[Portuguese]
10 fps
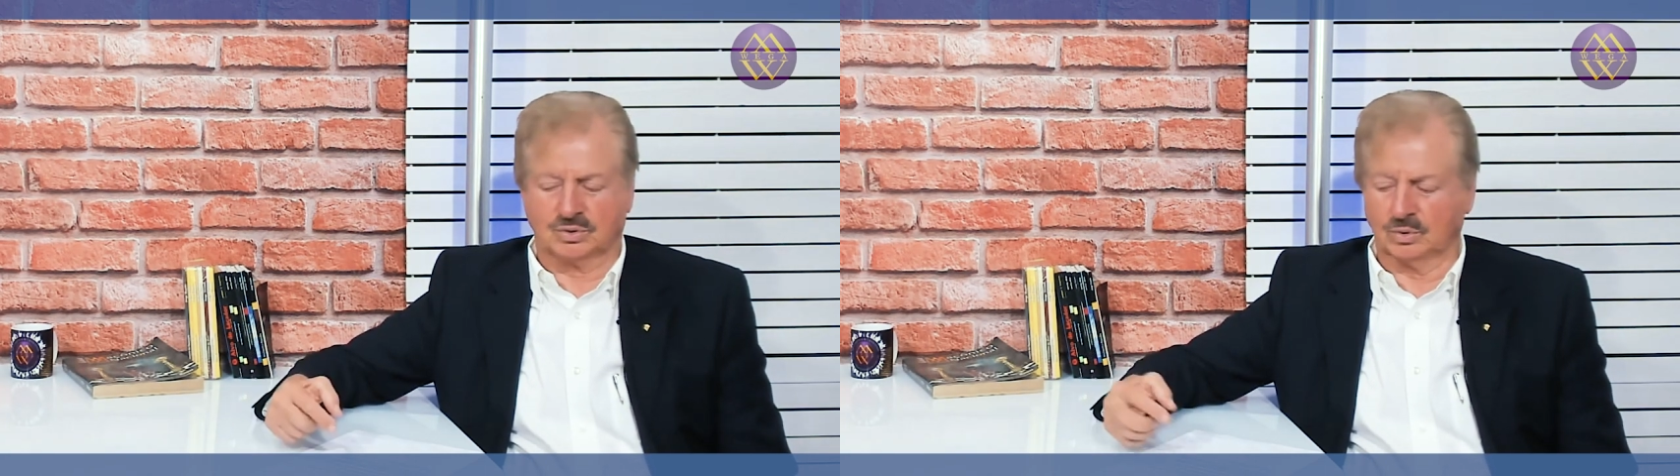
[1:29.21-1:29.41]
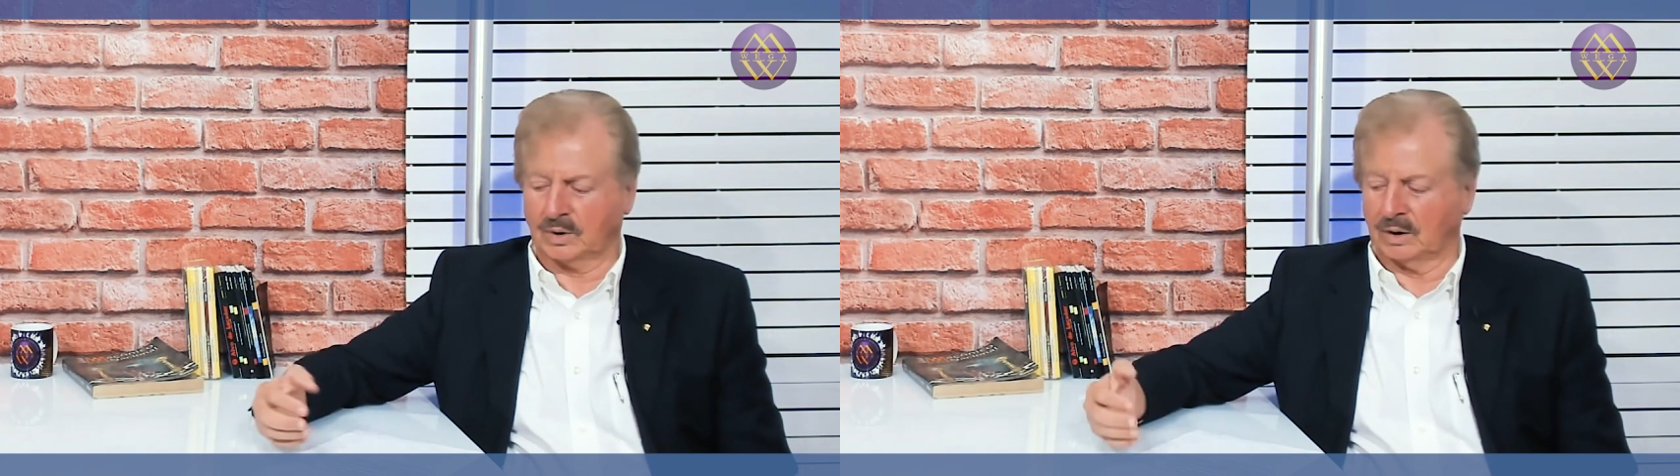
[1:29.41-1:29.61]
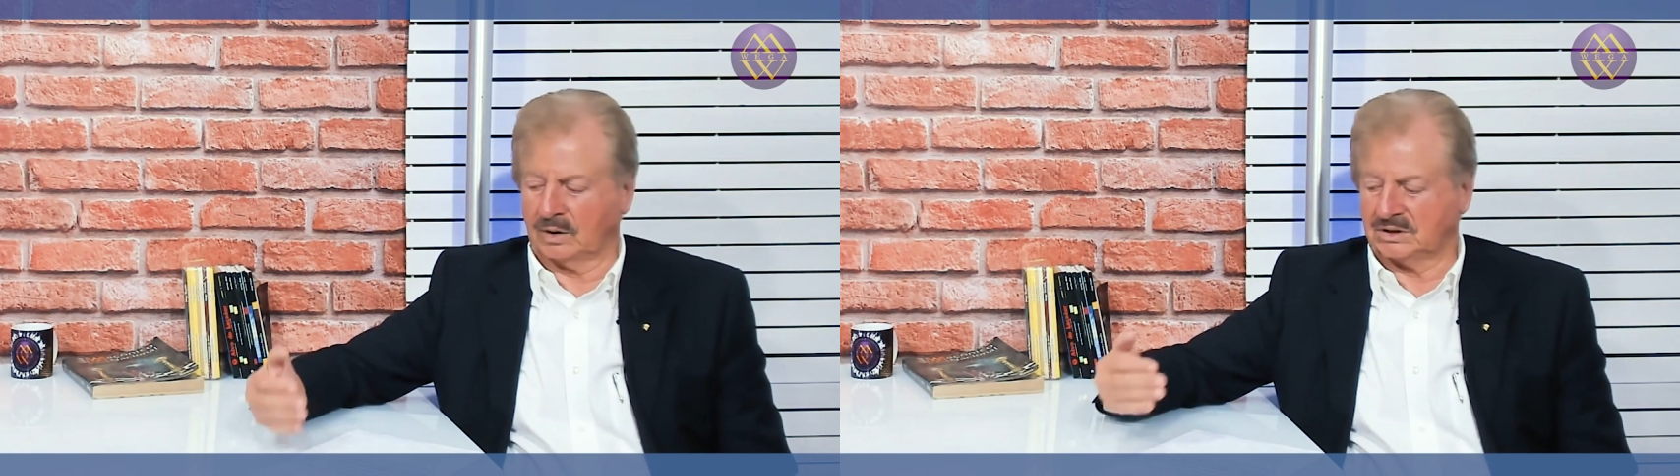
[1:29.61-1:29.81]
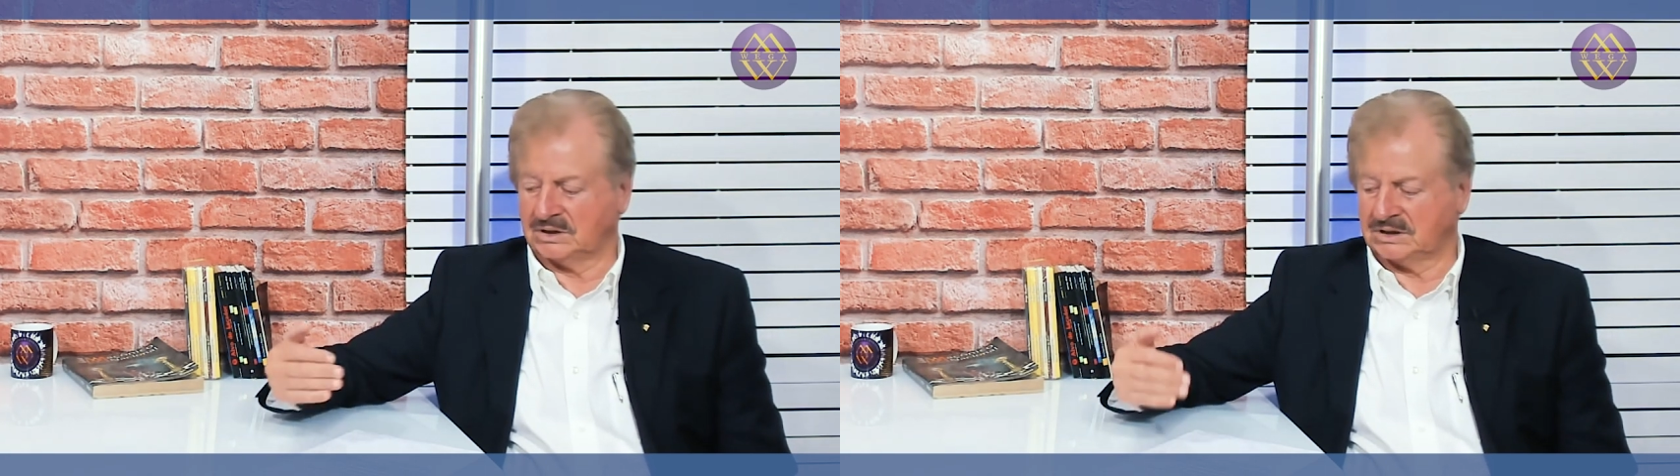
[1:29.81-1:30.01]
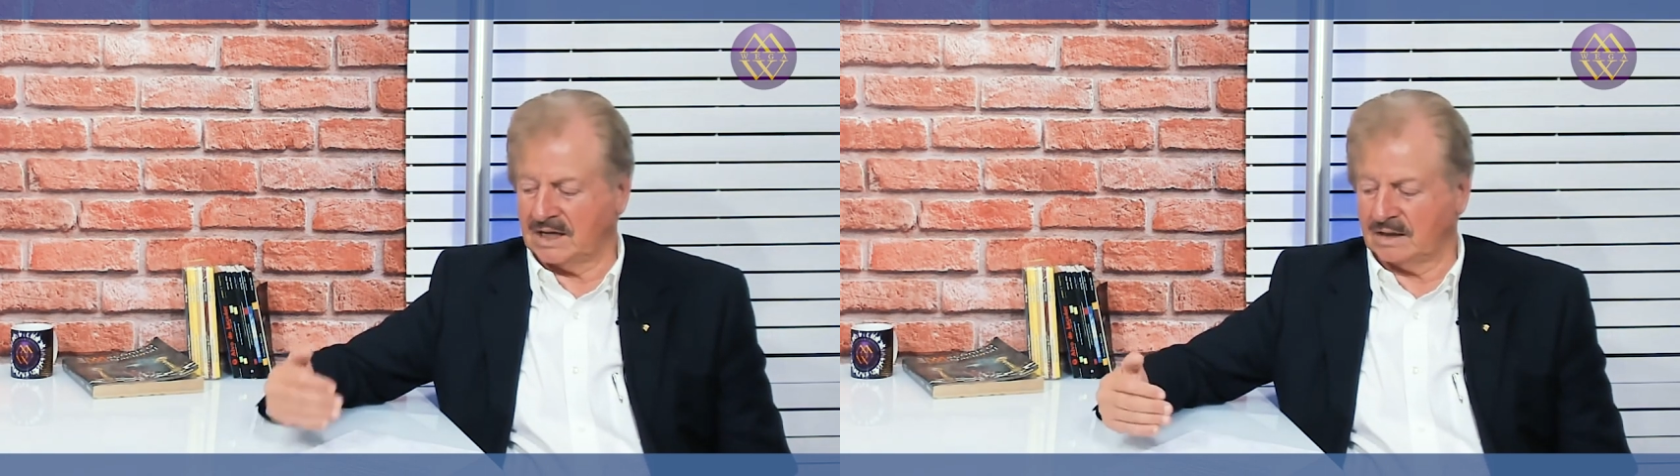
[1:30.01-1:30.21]
tudo que nós
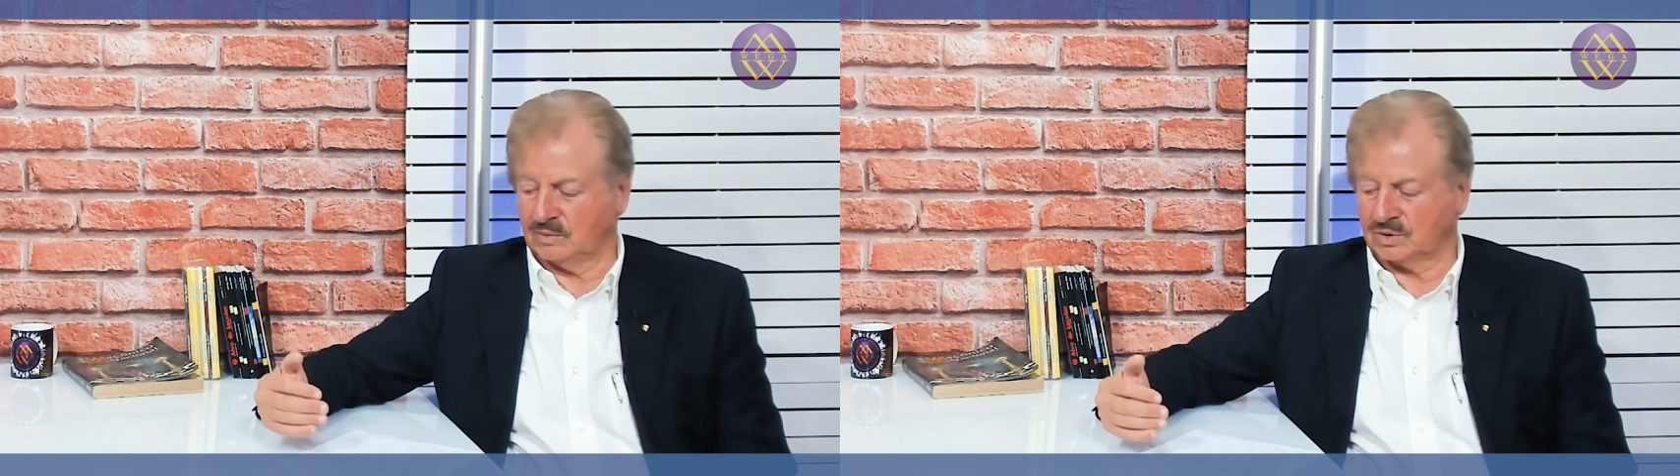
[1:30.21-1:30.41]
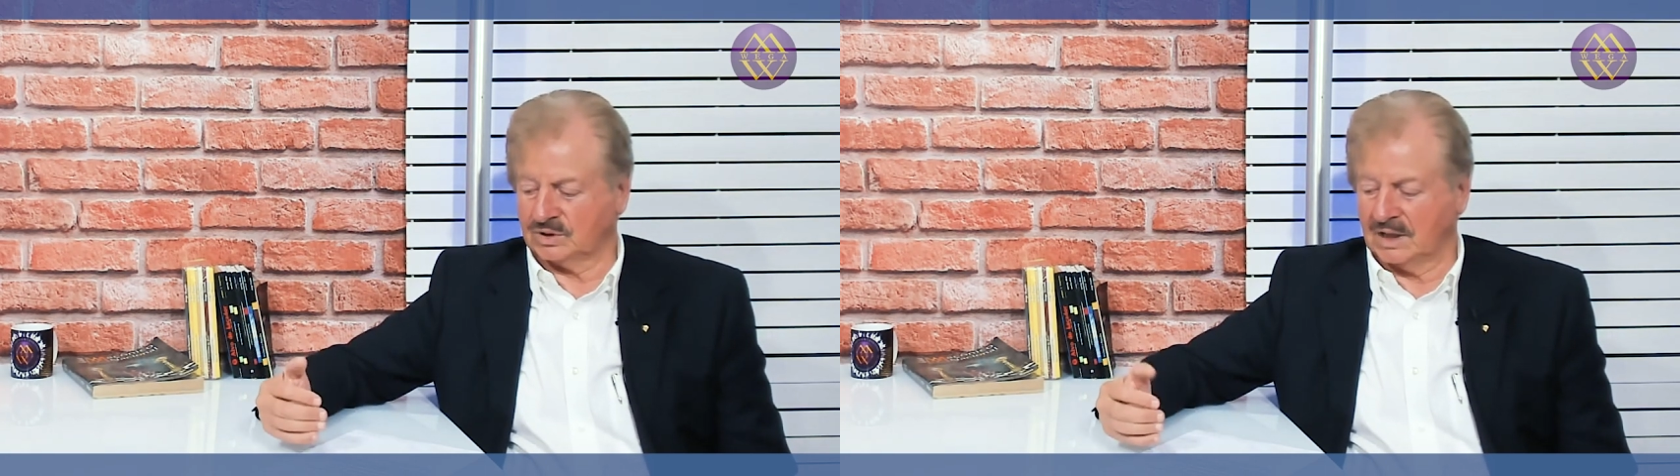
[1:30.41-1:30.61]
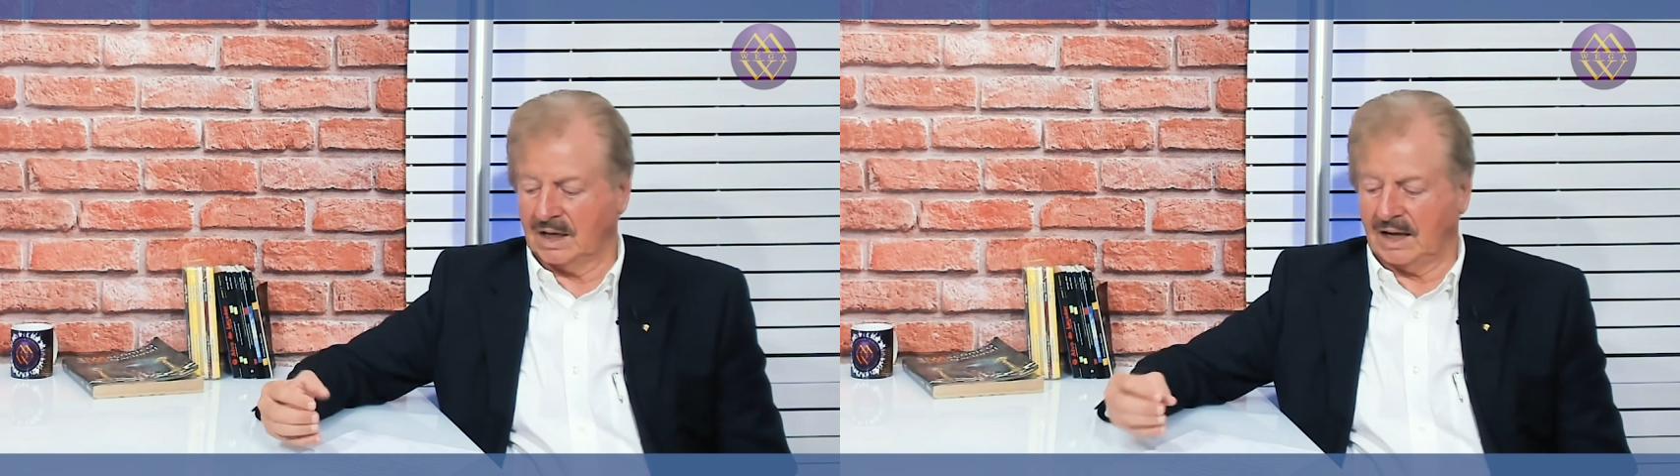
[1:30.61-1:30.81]
dissermos,